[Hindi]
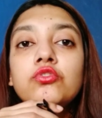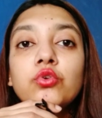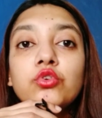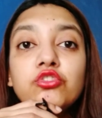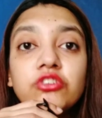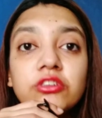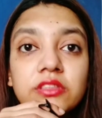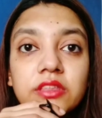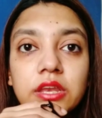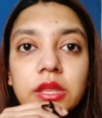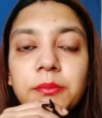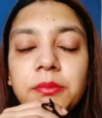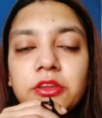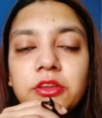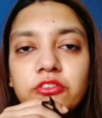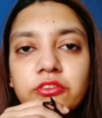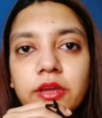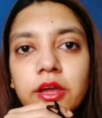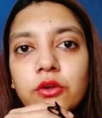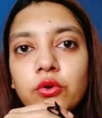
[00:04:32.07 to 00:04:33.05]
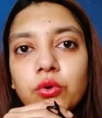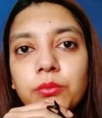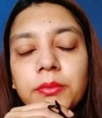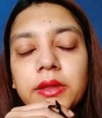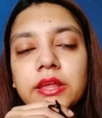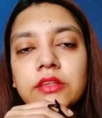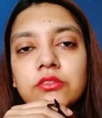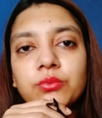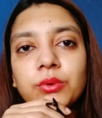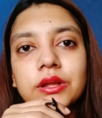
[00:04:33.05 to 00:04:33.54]
सो so, जितने भी शहरों
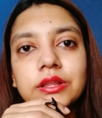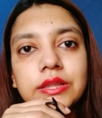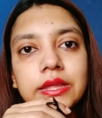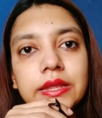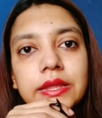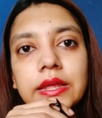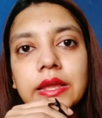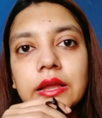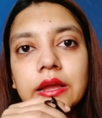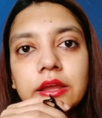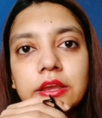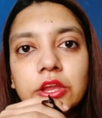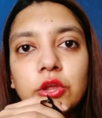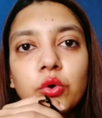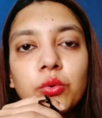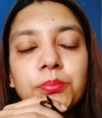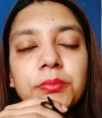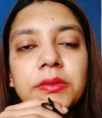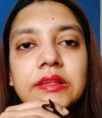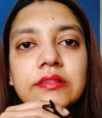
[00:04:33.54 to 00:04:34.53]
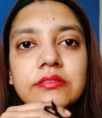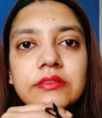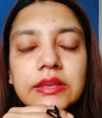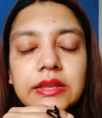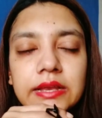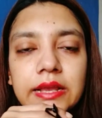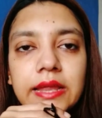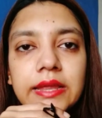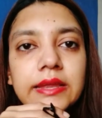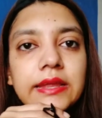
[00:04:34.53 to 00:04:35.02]
में इस वक्त एक एक करके ओपनिंग्स
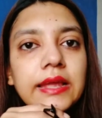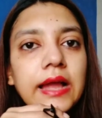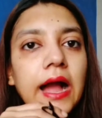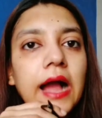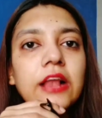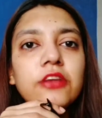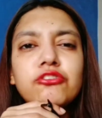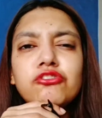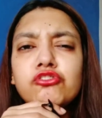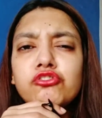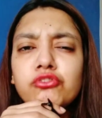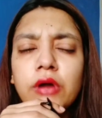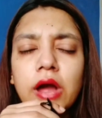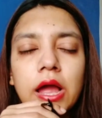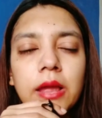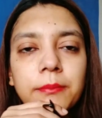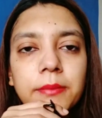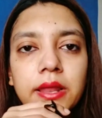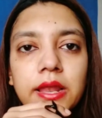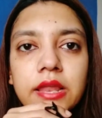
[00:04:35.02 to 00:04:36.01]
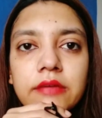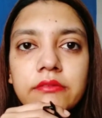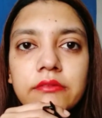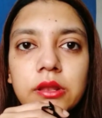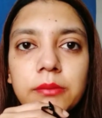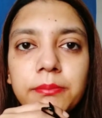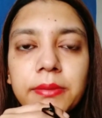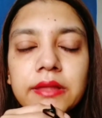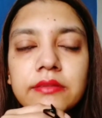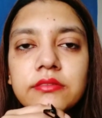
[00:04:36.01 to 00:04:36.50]
निकलेंगी आई ट्राई माई
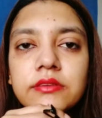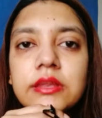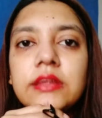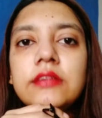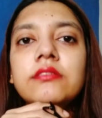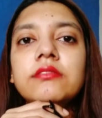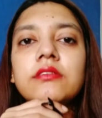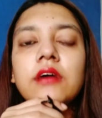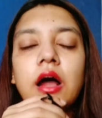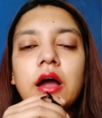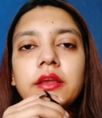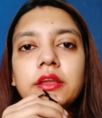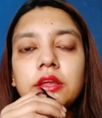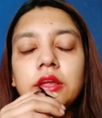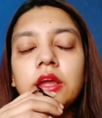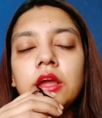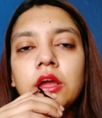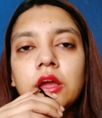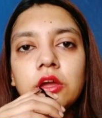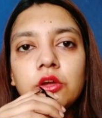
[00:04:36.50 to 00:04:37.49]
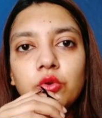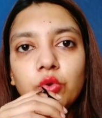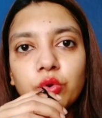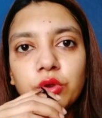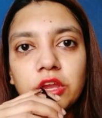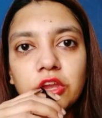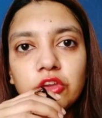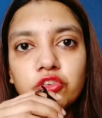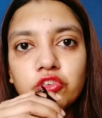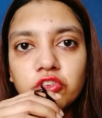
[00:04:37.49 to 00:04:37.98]
लेवल बेस्ट की सारी
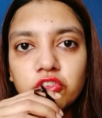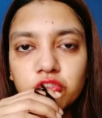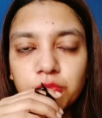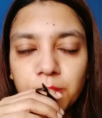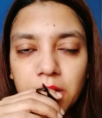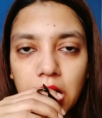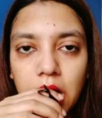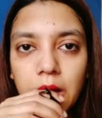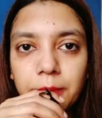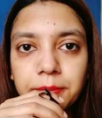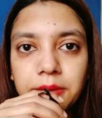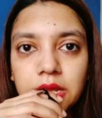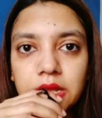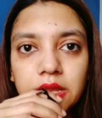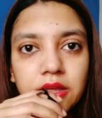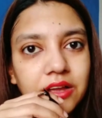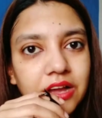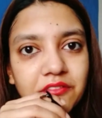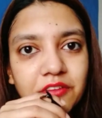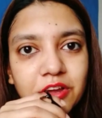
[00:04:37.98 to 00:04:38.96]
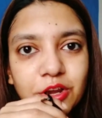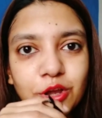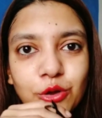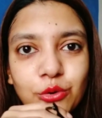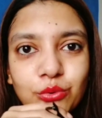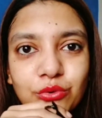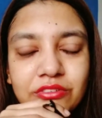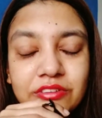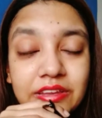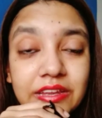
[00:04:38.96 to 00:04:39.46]
लोकेशन में आपके लिए कवर
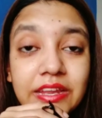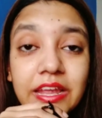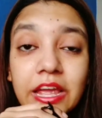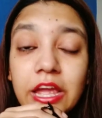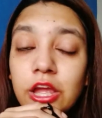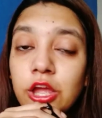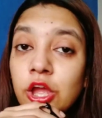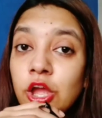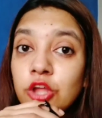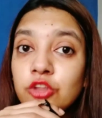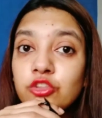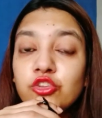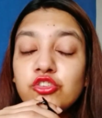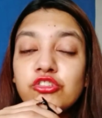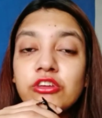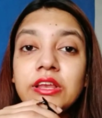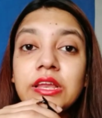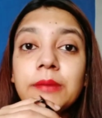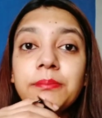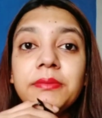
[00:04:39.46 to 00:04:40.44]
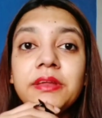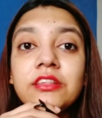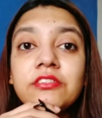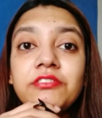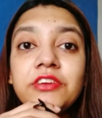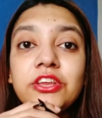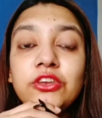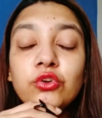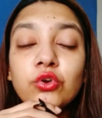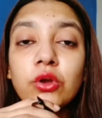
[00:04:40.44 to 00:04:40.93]
करूँ ठीक है तो चलिए अपने
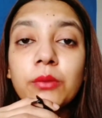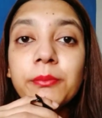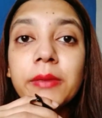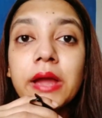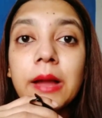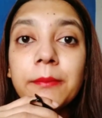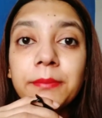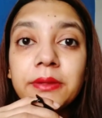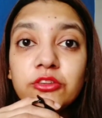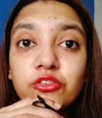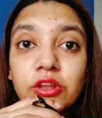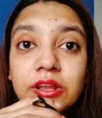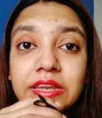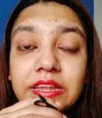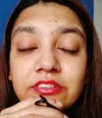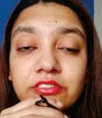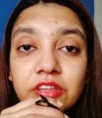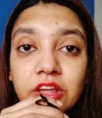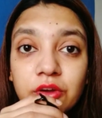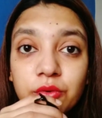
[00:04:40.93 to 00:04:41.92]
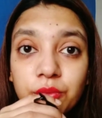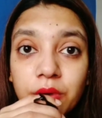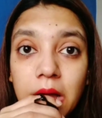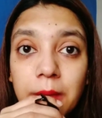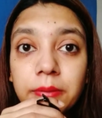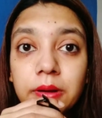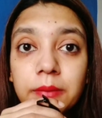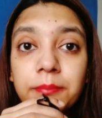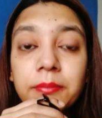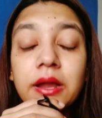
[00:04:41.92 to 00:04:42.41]
इस वीडियो को मैं आप जल्दी से
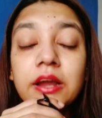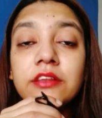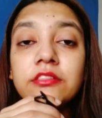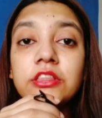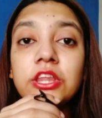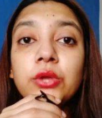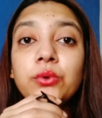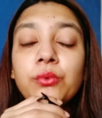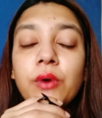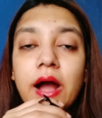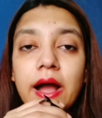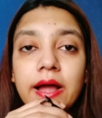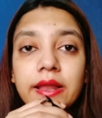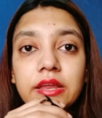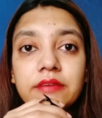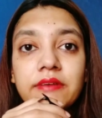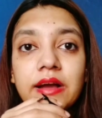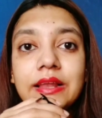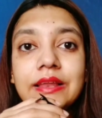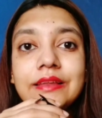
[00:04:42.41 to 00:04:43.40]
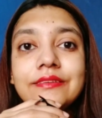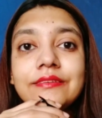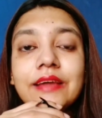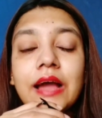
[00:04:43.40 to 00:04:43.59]
रैप अप करती हूँ आने वाले